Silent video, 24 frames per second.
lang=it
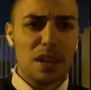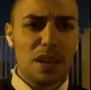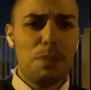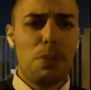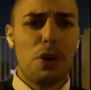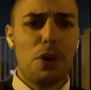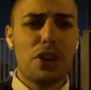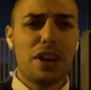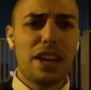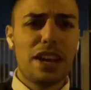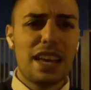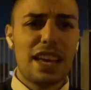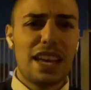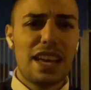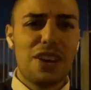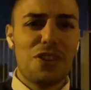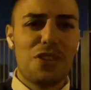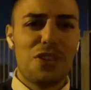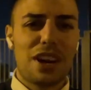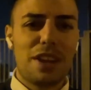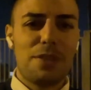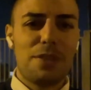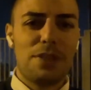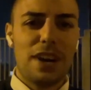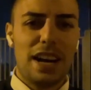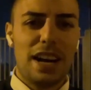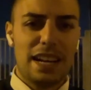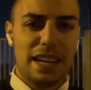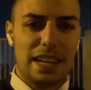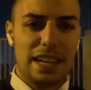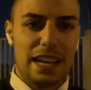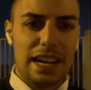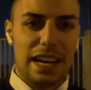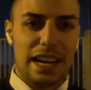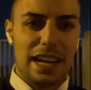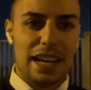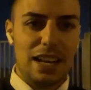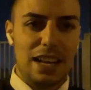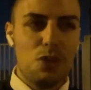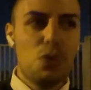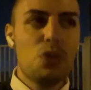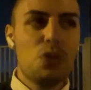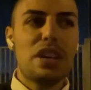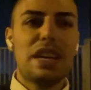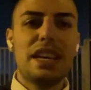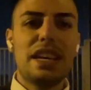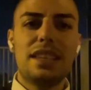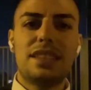poche ore fa nella
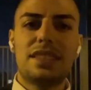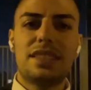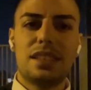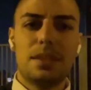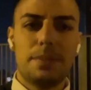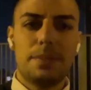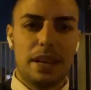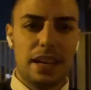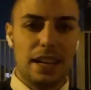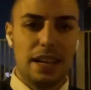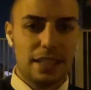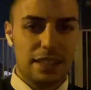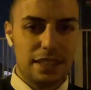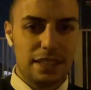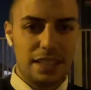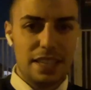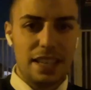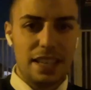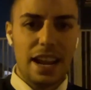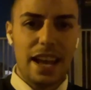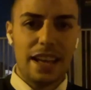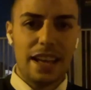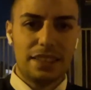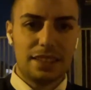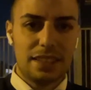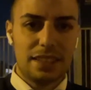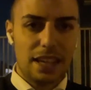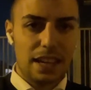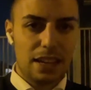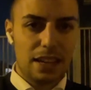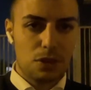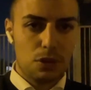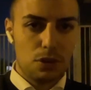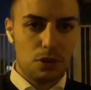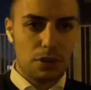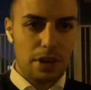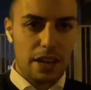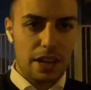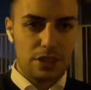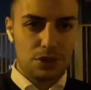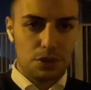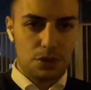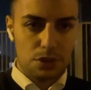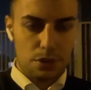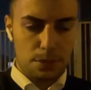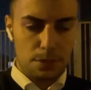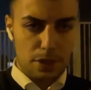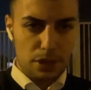lunghissima diretta con
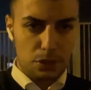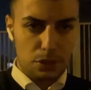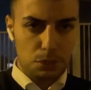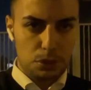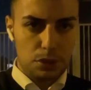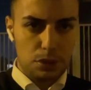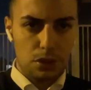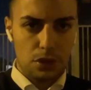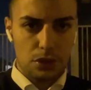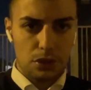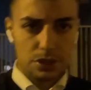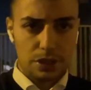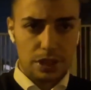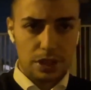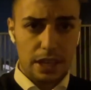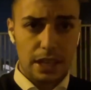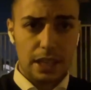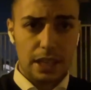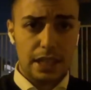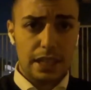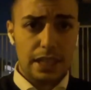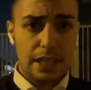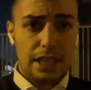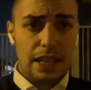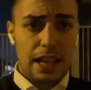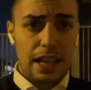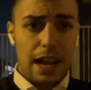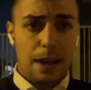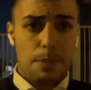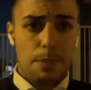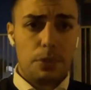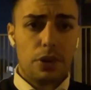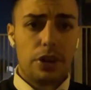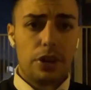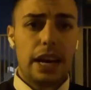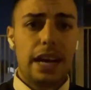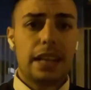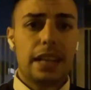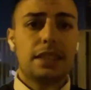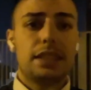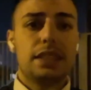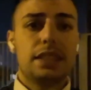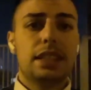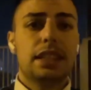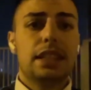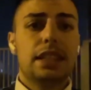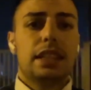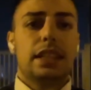Lorenzo, Simone e tutti i nostri
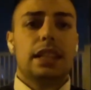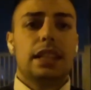abbonati.